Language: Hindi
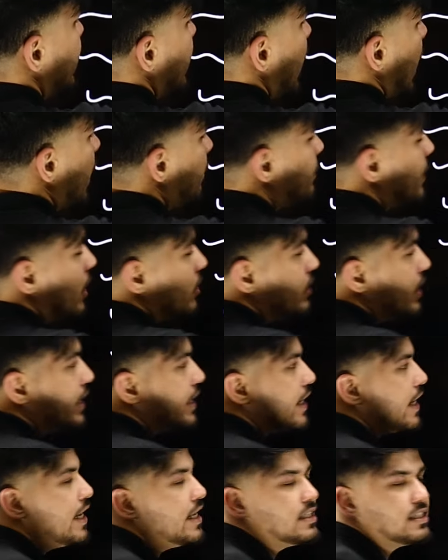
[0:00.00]
ना अब क्या होता है
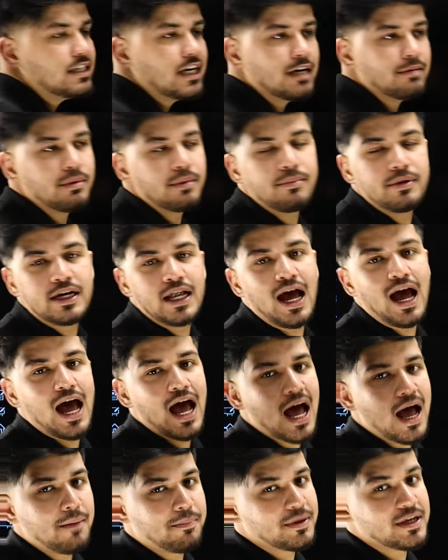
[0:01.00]
केस स्टडी में बेटा
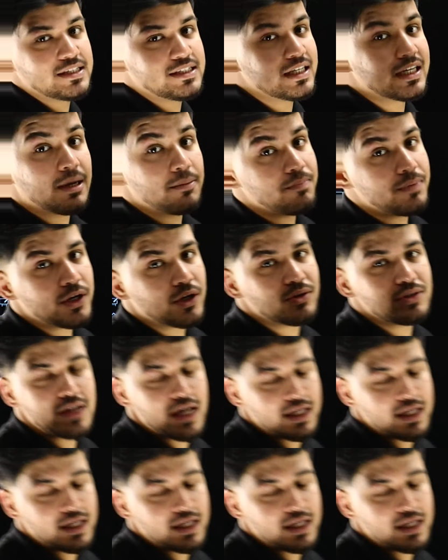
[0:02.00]
आप किसी कंपनी को